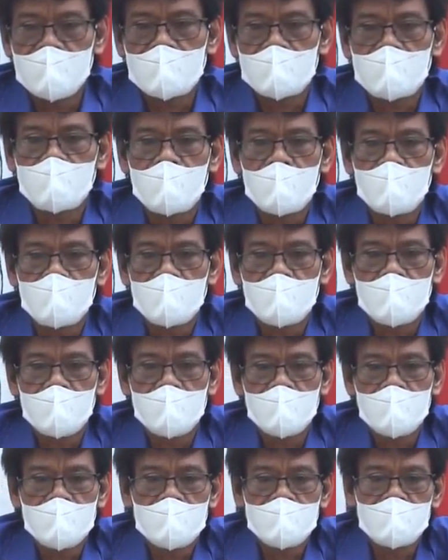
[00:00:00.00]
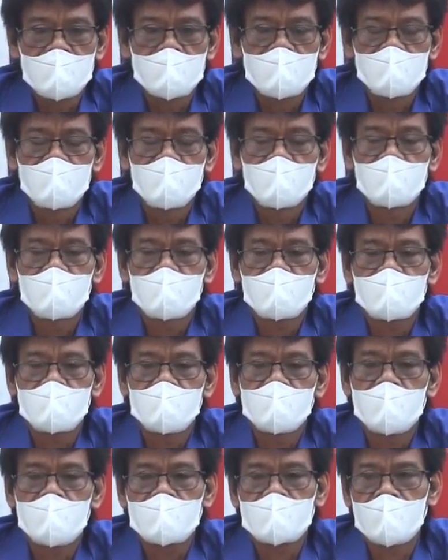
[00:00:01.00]
di Kamrat ini untuk
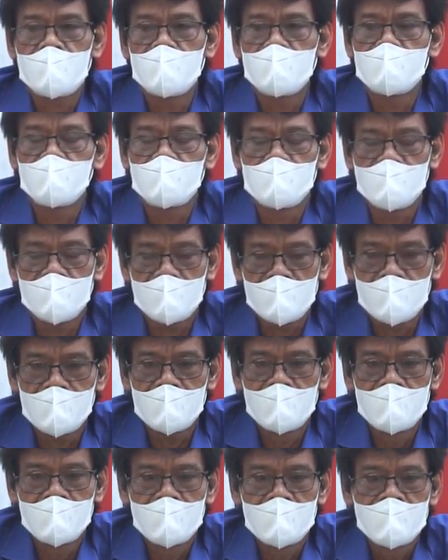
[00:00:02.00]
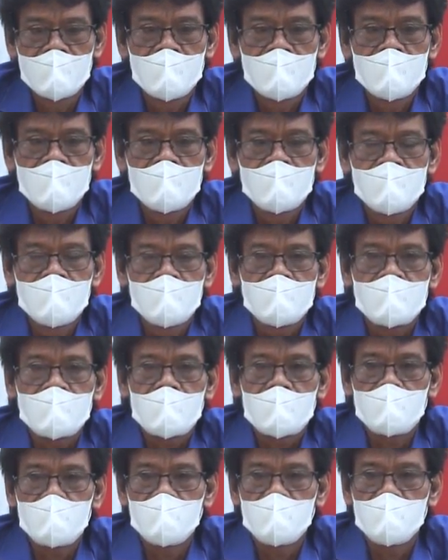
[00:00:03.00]
tindak selanjutnya,
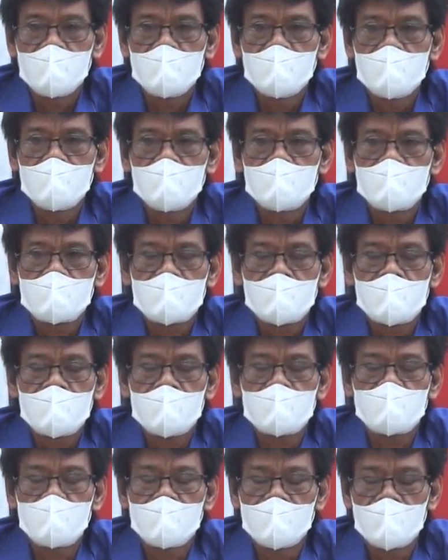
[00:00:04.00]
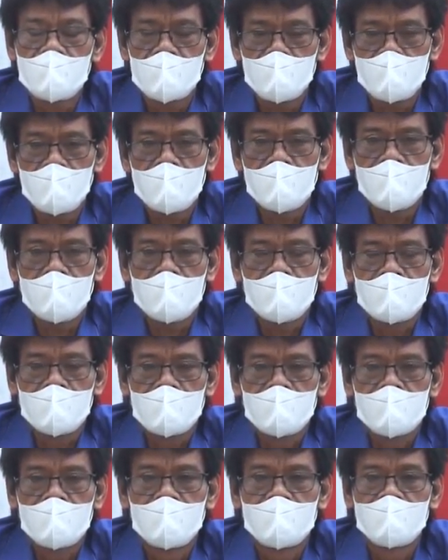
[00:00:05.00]
kami sangat menerima
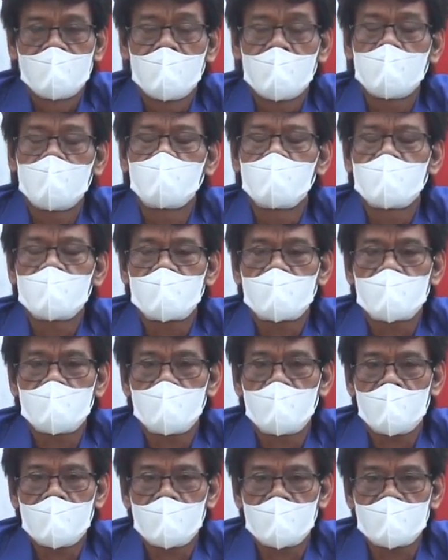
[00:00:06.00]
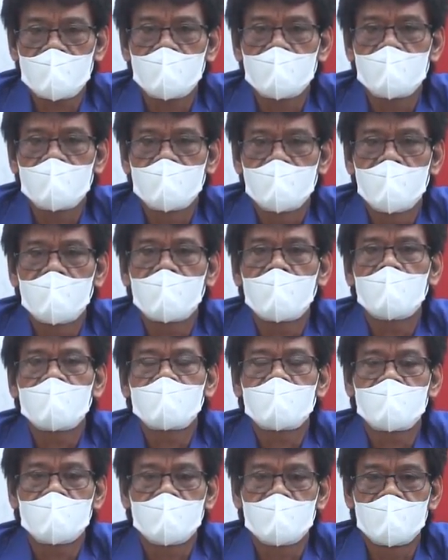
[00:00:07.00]
dan berterima kasih yang
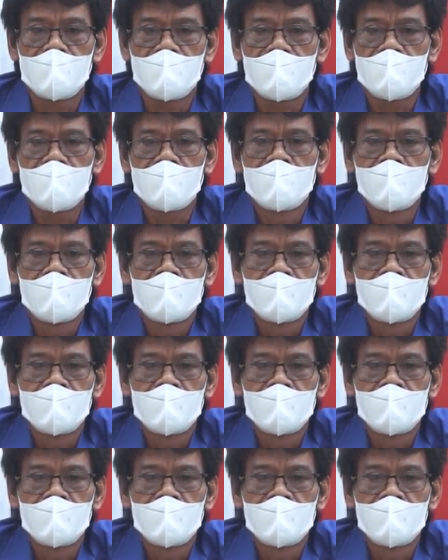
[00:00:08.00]
nggak terhingga